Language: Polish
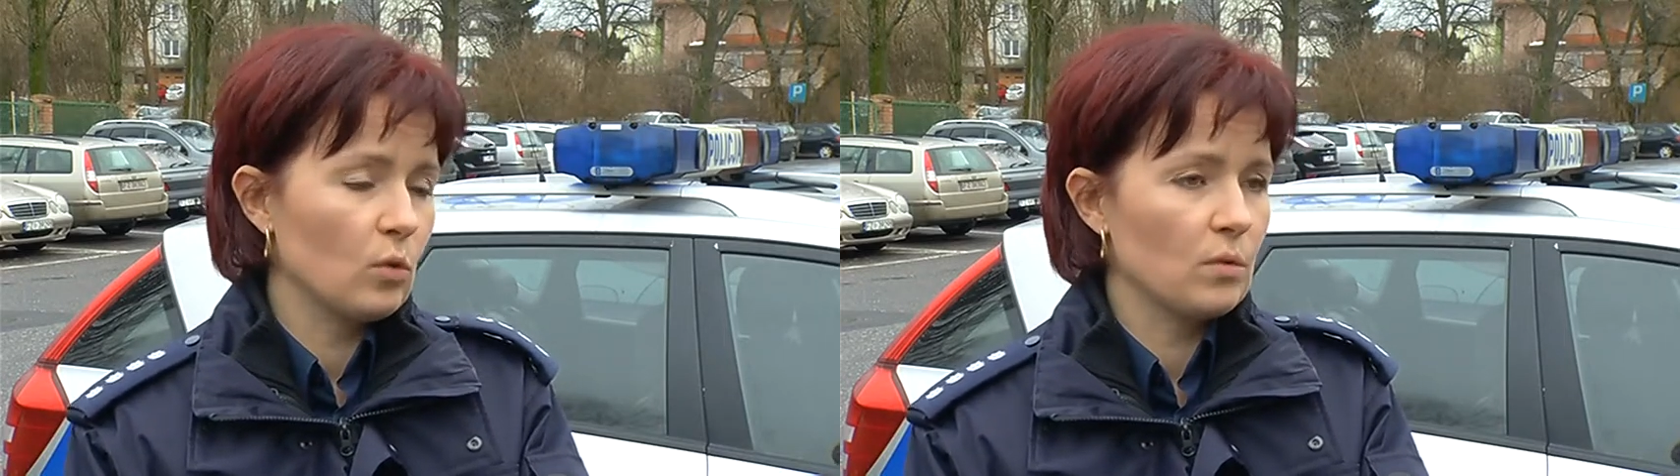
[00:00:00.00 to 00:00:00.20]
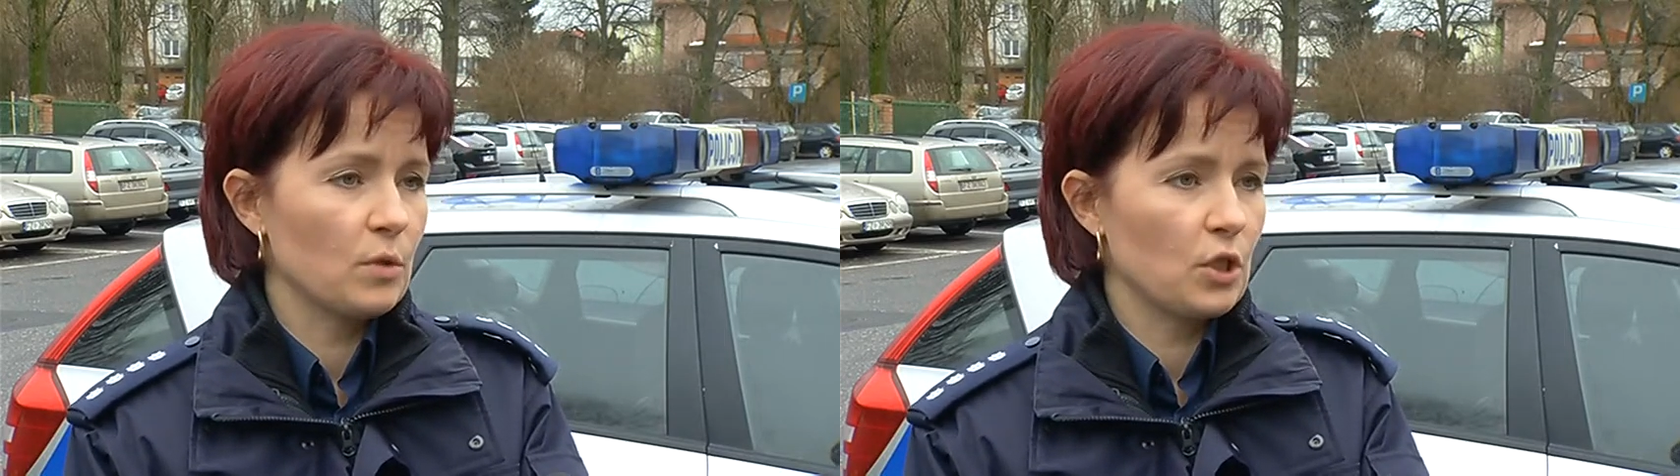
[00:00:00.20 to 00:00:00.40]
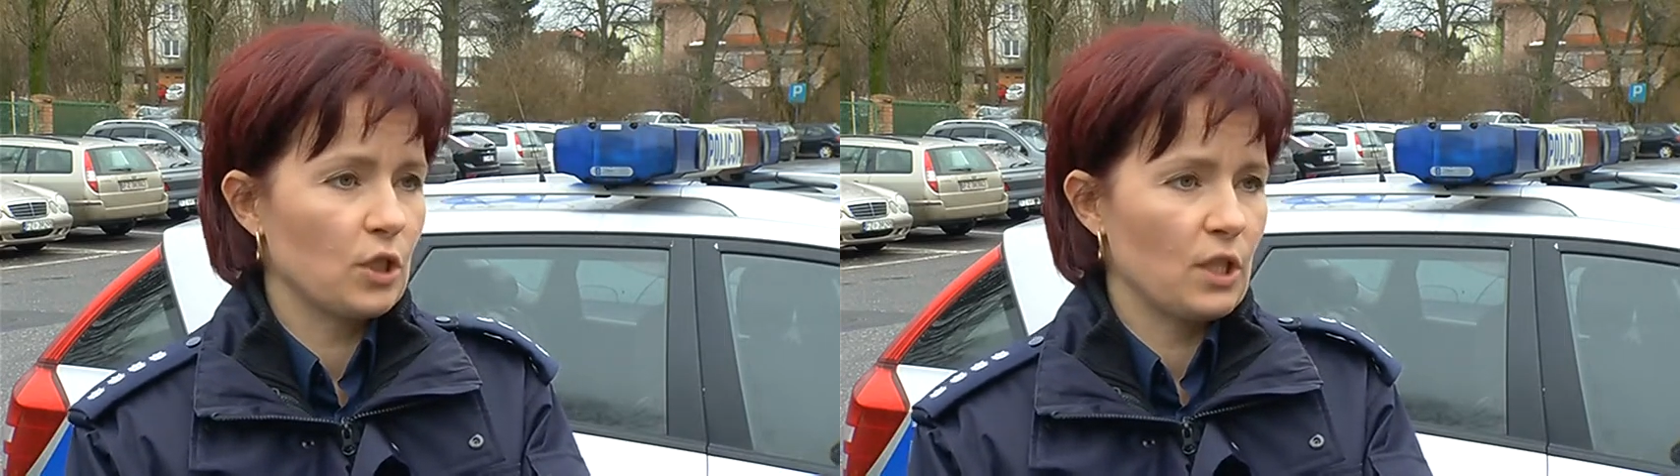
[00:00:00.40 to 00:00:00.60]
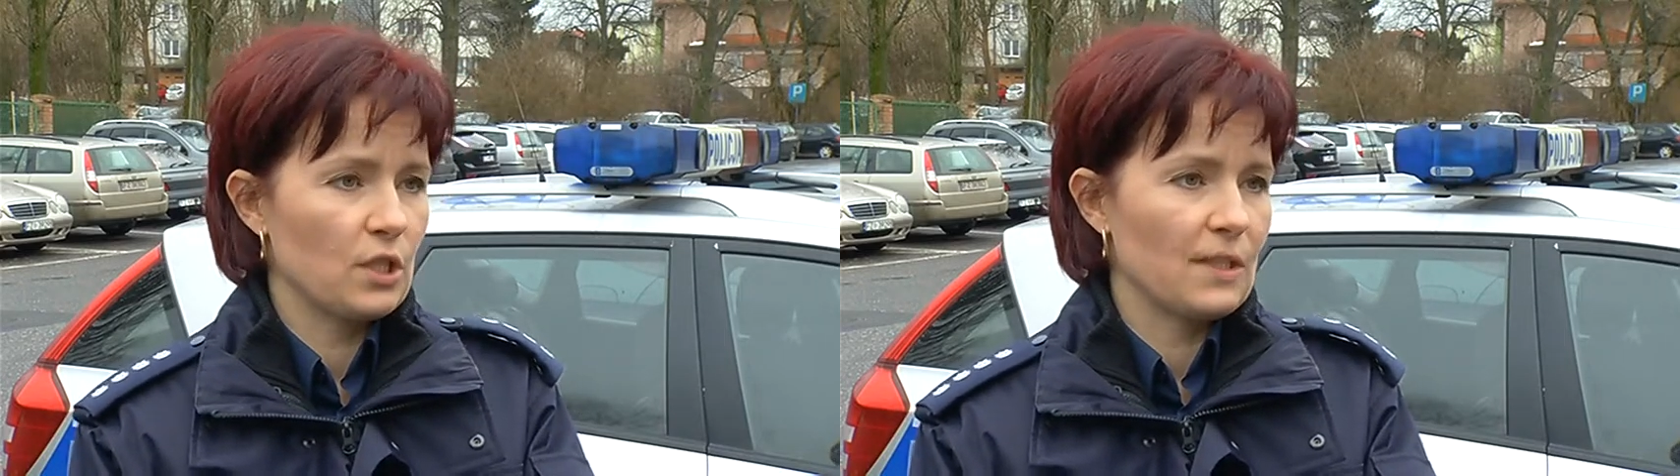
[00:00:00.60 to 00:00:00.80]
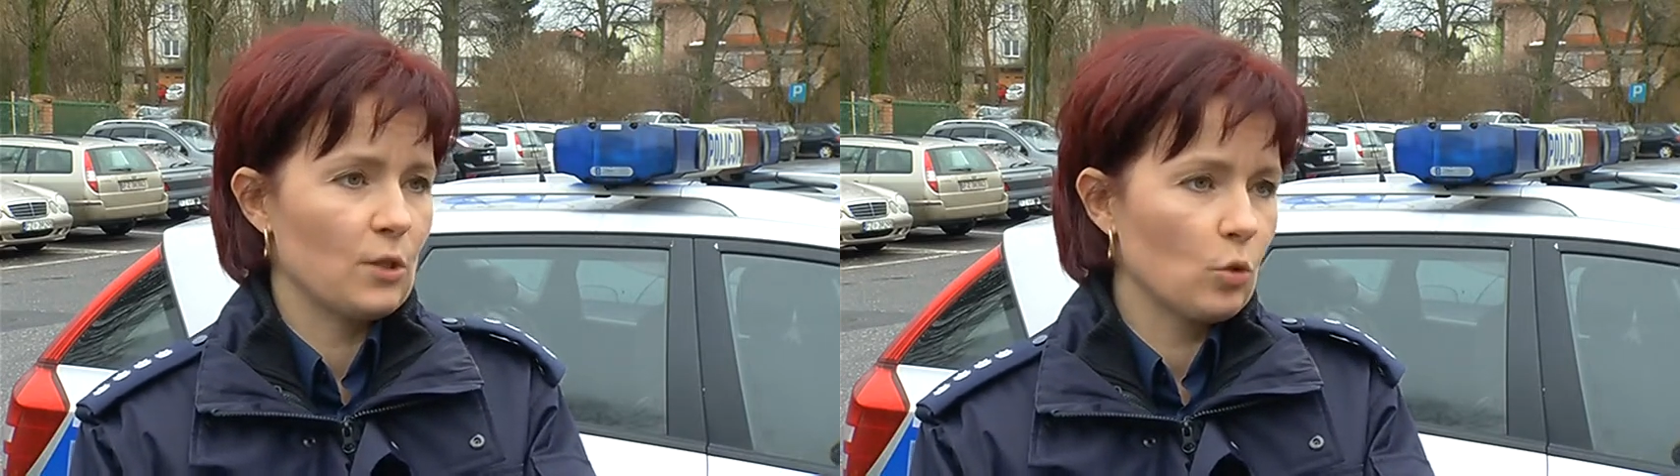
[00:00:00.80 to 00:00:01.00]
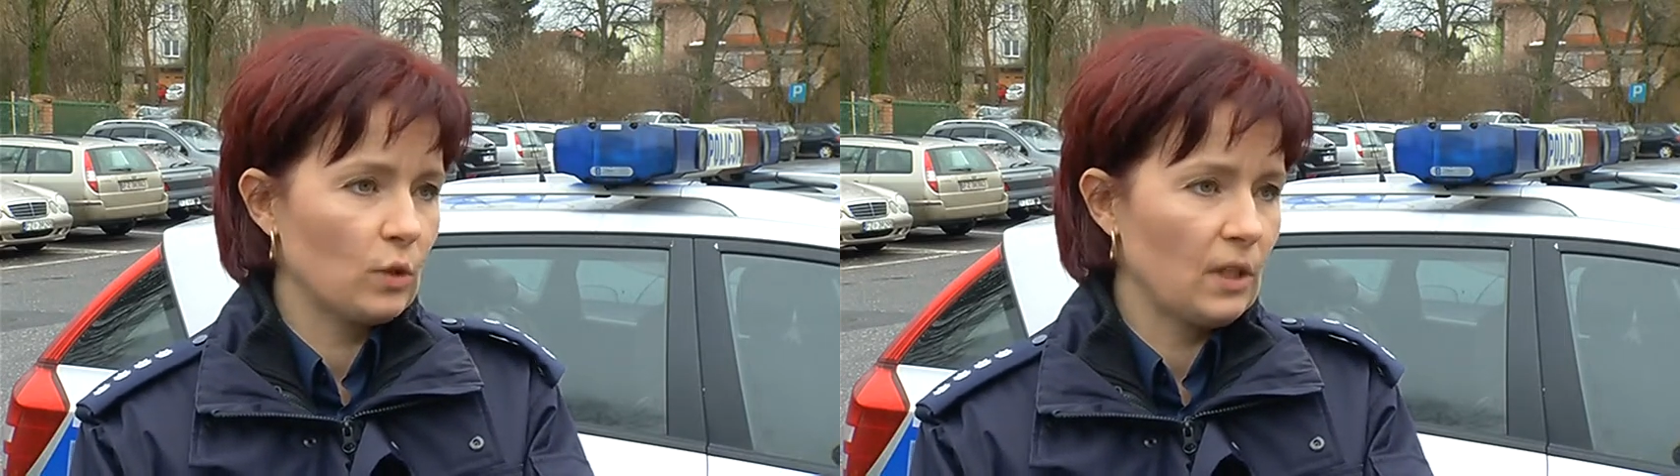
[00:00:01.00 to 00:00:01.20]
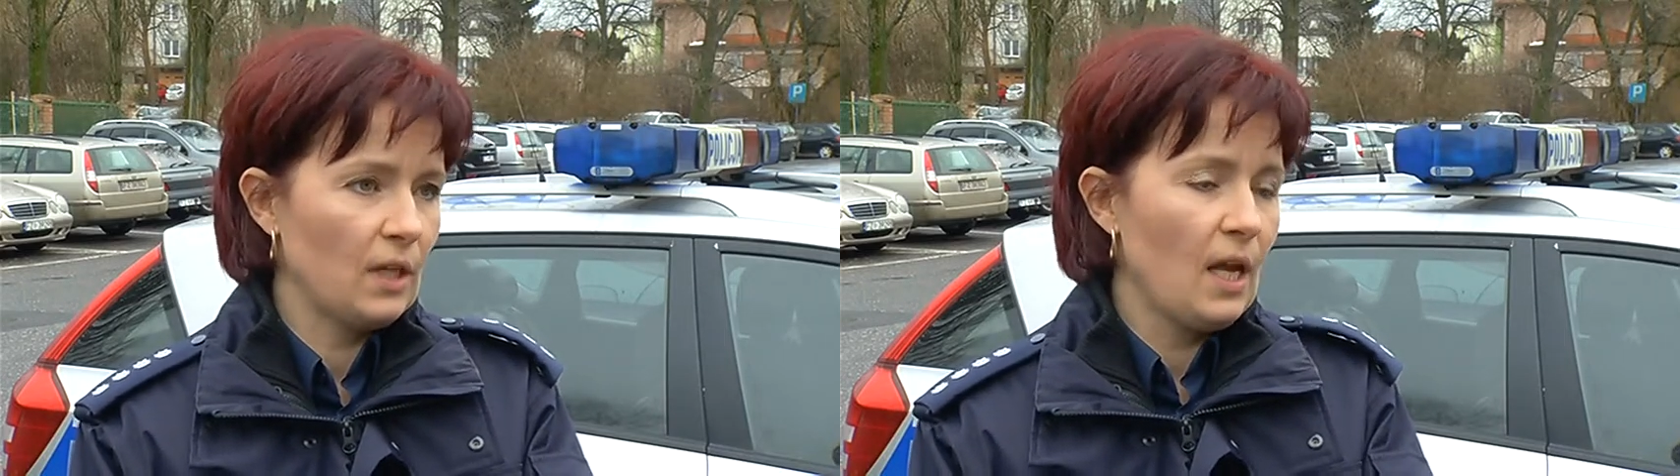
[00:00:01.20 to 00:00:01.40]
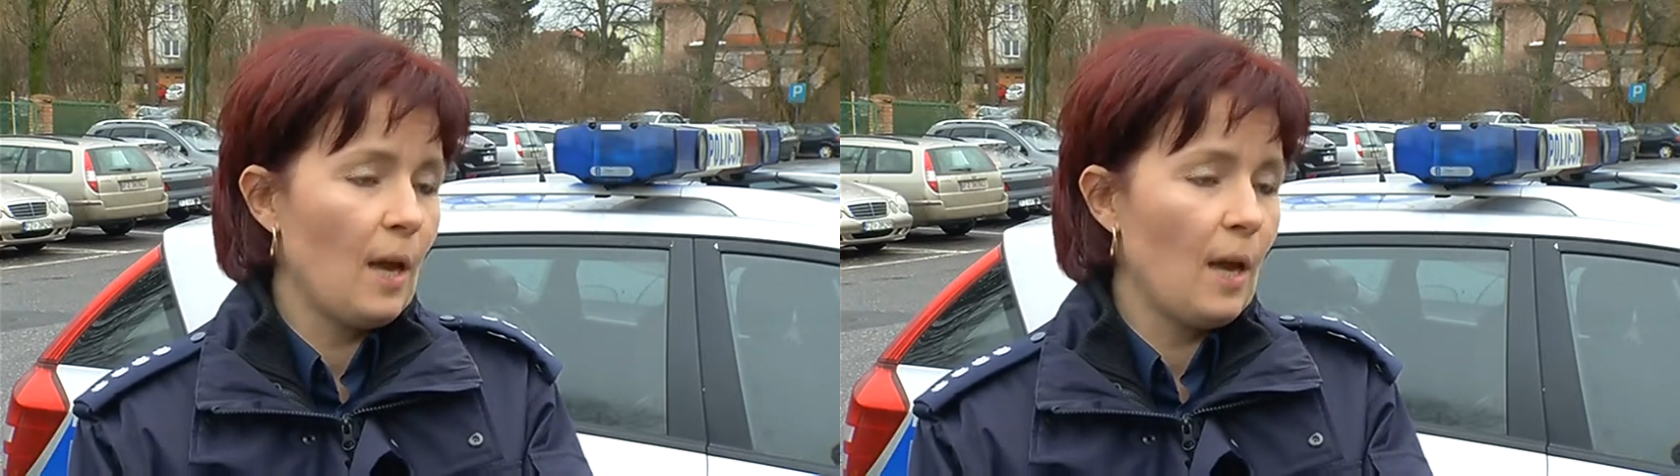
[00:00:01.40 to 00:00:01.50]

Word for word: usłyszy też zarzuty.